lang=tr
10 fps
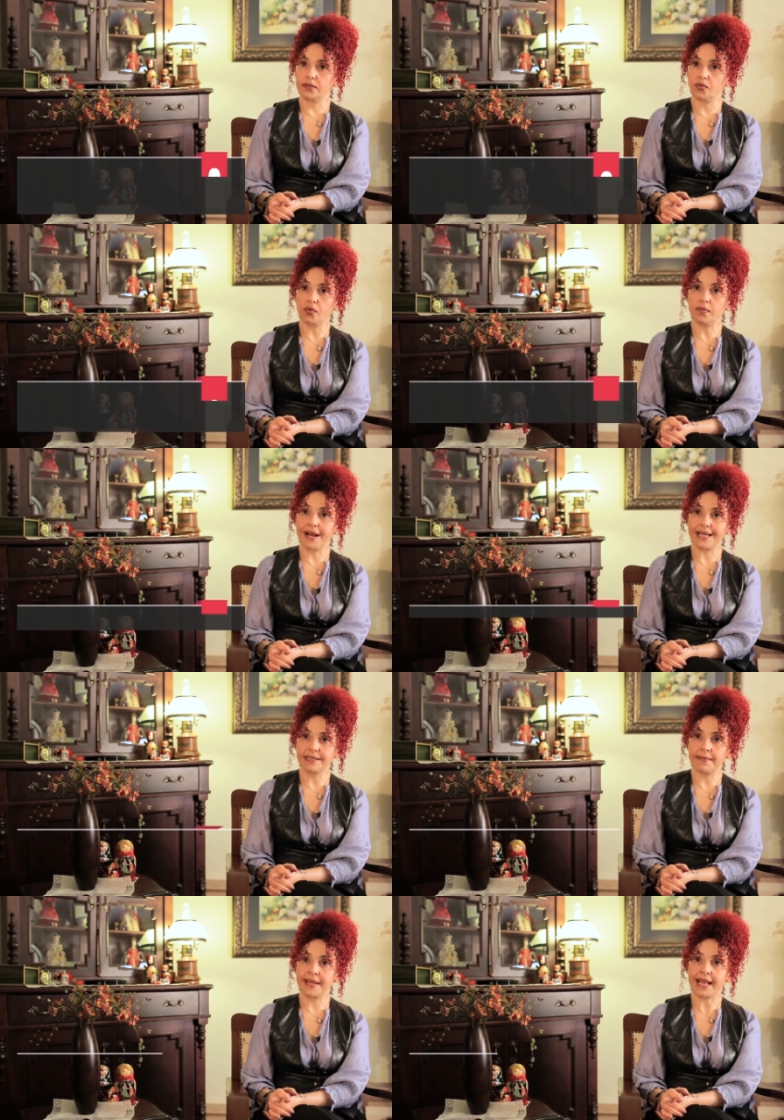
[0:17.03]
doğru
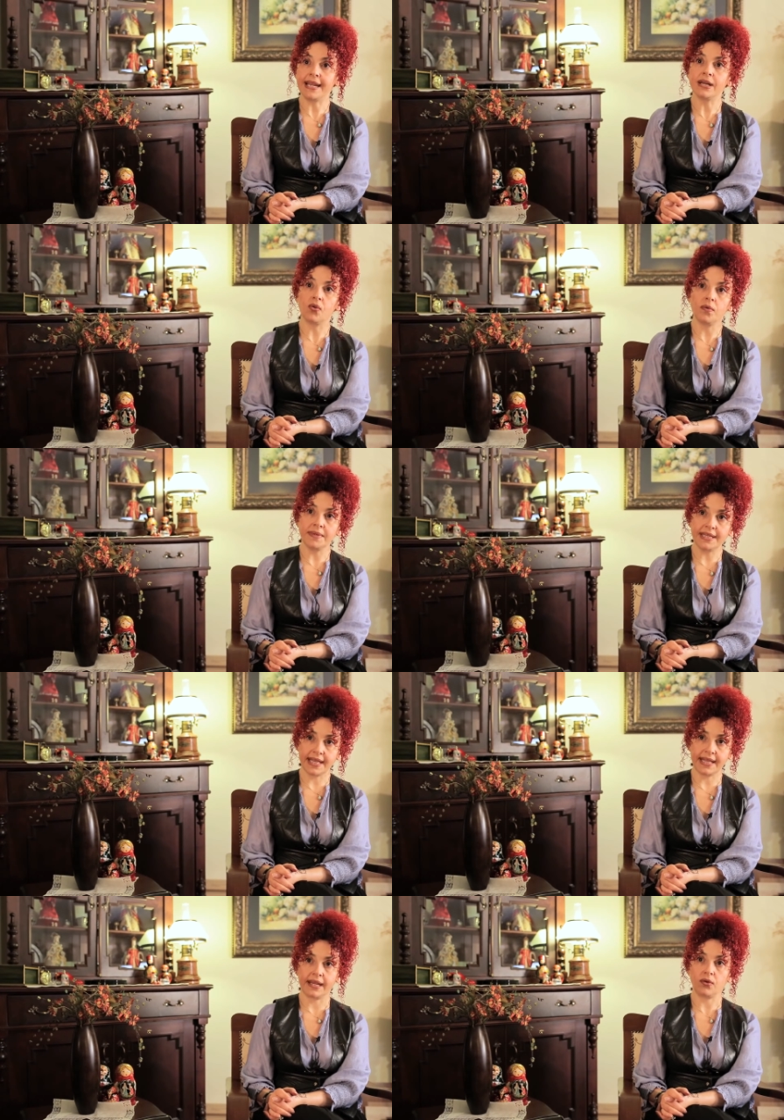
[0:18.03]
malzemelerle
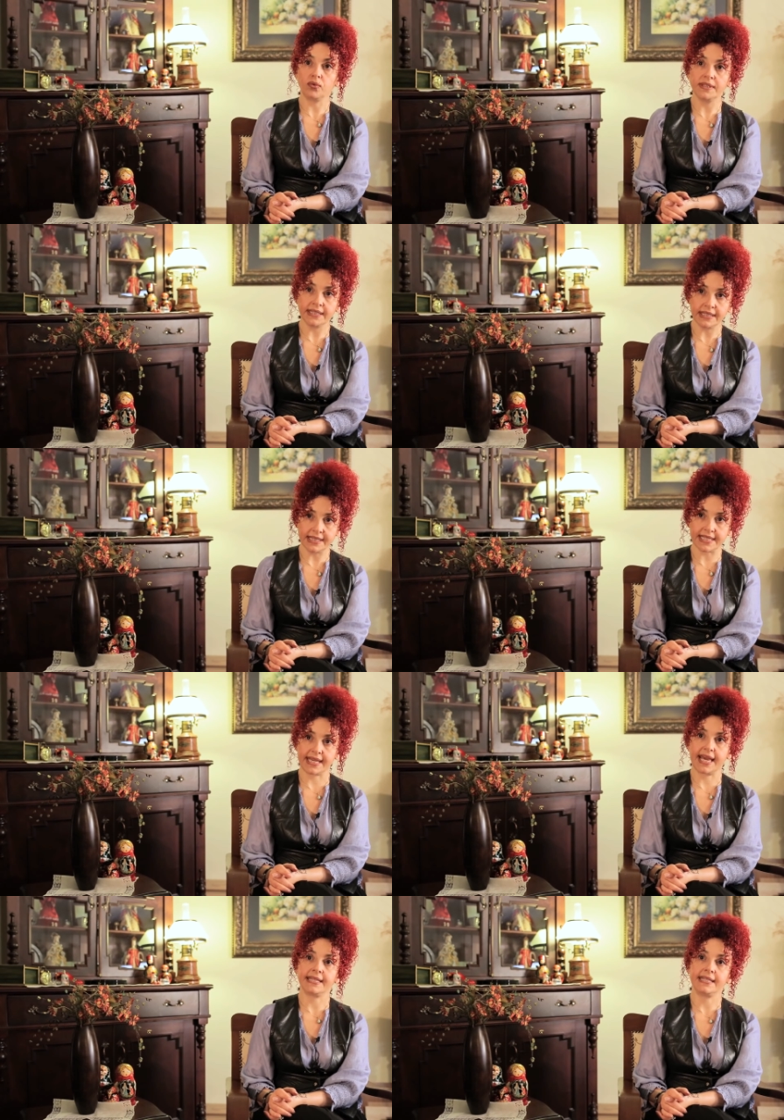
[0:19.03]
kombinlenerek
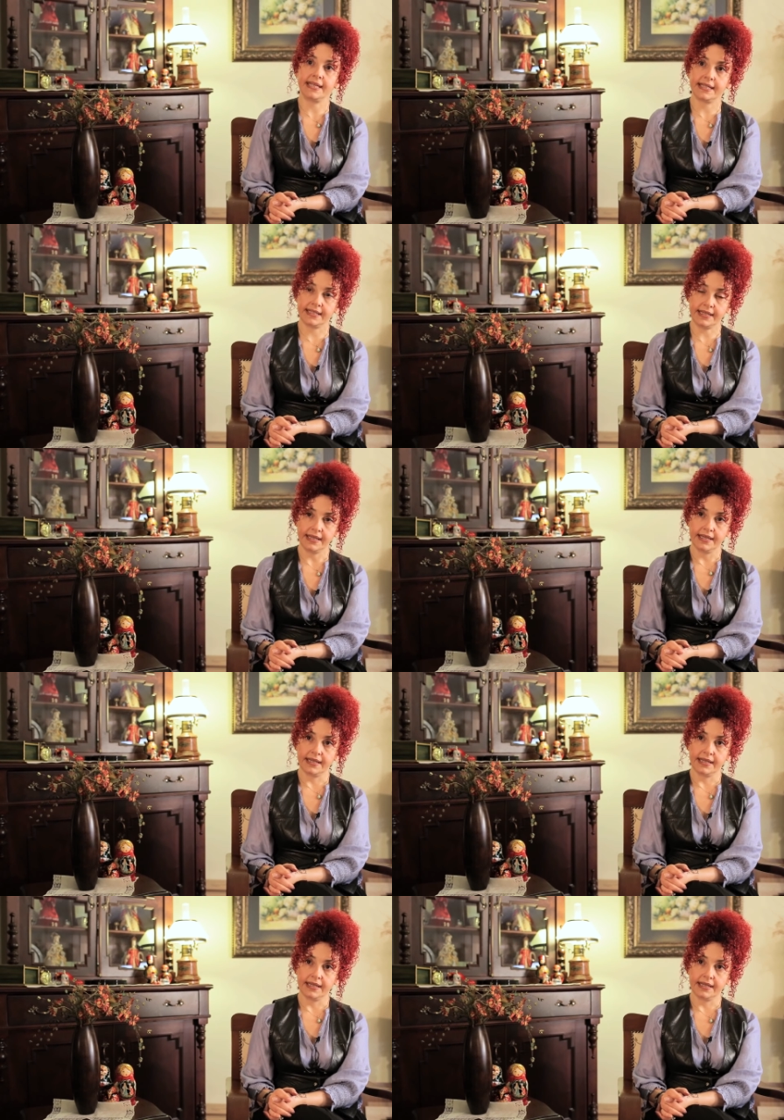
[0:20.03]
kullanılırsa kendilerini